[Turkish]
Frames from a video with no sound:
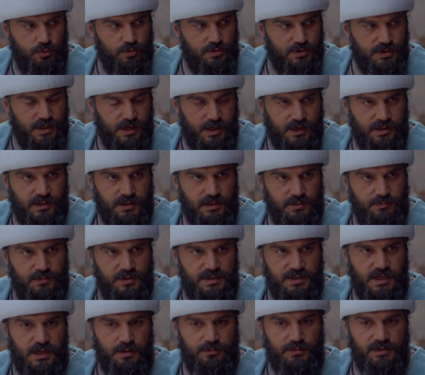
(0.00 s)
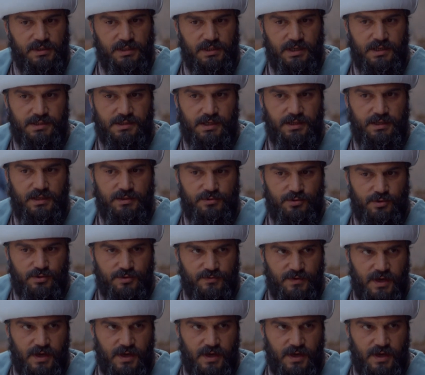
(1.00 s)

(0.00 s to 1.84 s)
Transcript: Bursa'ya 20 cami dikeceğine söz